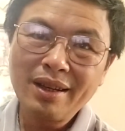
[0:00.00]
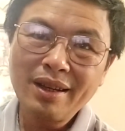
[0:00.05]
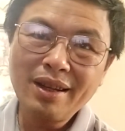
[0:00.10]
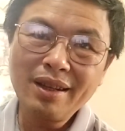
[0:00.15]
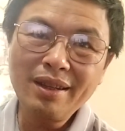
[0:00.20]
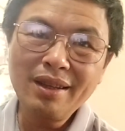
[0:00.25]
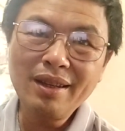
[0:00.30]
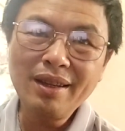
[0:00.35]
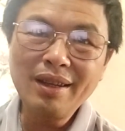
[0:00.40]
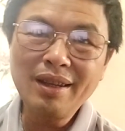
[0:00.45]

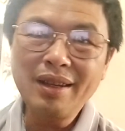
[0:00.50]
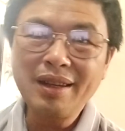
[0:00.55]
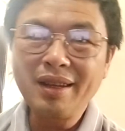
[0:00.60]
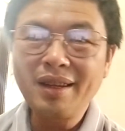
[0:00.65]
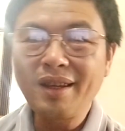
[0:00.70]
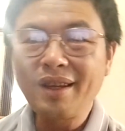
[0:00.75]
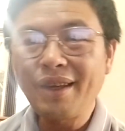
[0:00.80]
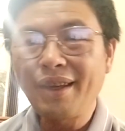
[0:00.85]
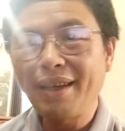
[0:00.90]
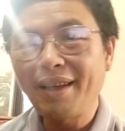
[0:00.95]

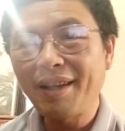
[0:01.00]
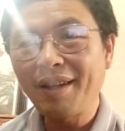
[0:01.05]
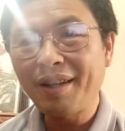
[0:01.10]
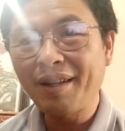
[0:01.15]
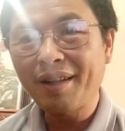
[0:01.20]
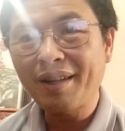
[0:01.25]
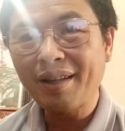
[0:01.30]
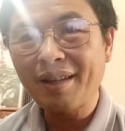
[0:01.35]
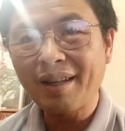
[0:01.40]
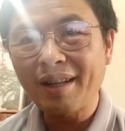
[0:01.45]

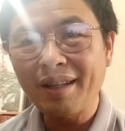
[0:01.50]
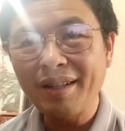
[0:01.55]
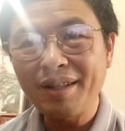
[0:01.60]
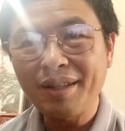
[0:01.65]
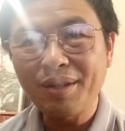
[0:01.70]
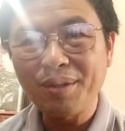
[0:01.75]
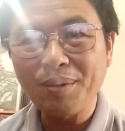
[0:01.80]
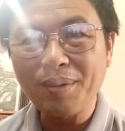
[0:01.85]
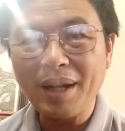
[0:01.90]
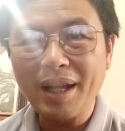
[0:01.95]
cái cái
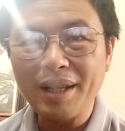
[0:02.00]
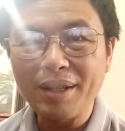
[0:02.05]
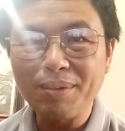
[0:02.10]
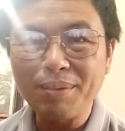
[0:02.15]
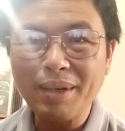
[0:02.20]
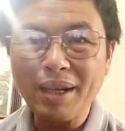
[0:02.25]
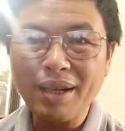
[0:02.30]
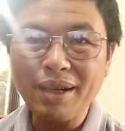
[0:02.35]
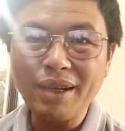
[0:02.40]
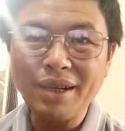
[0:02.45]
chú này
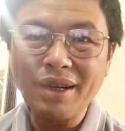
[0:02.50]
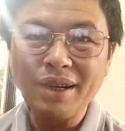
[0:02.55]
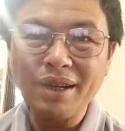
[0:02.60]
chúng ta